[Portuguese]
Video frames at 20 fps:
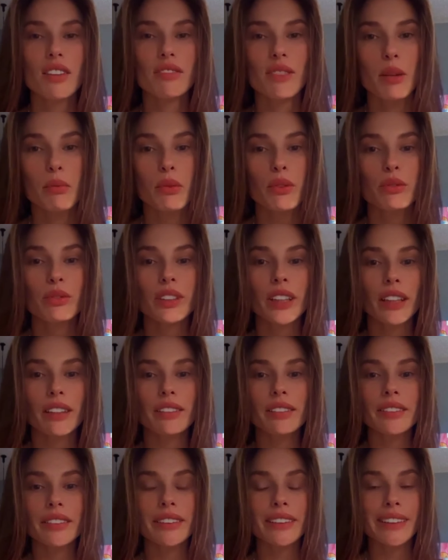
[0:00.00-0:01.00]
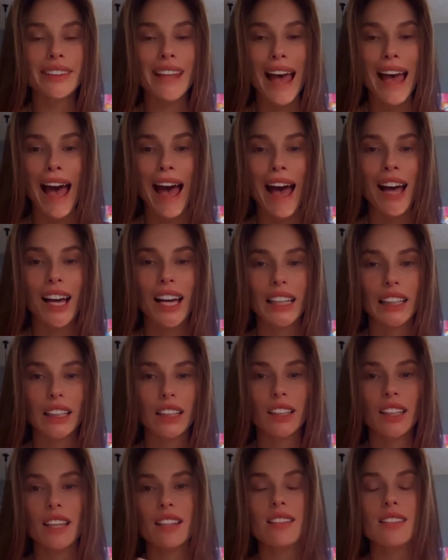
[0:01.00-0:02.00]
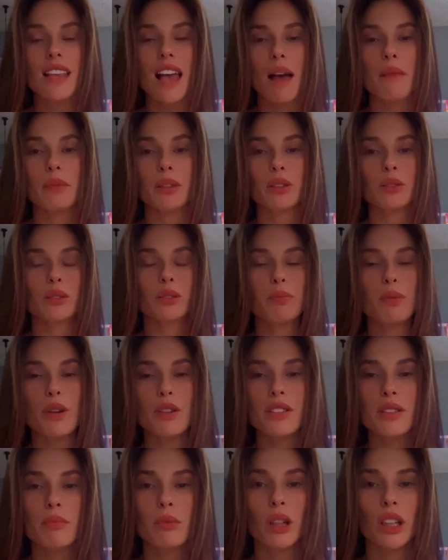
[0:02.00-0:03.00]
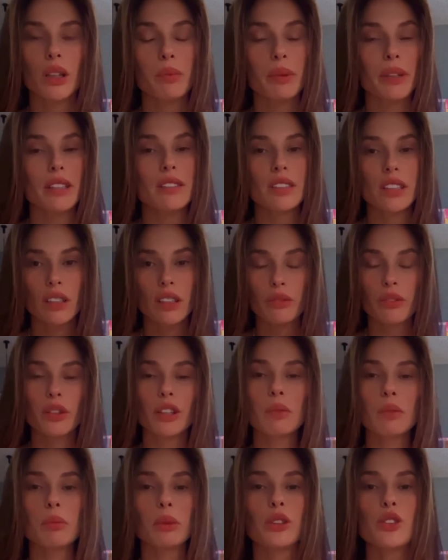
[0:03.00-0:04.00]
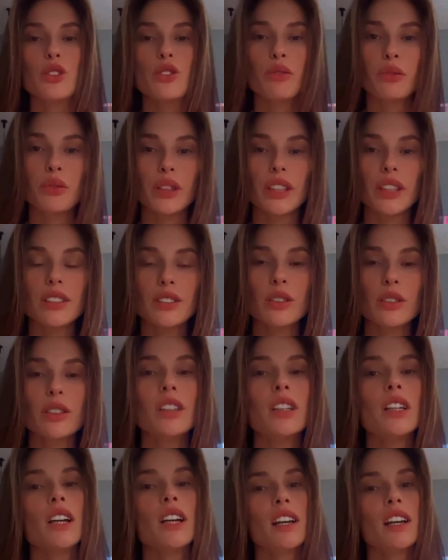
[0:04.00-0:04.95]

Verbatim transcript: Vamos tentar aí, quem sabe, no próximo ano, porque esse ano foi um ano muito difícil.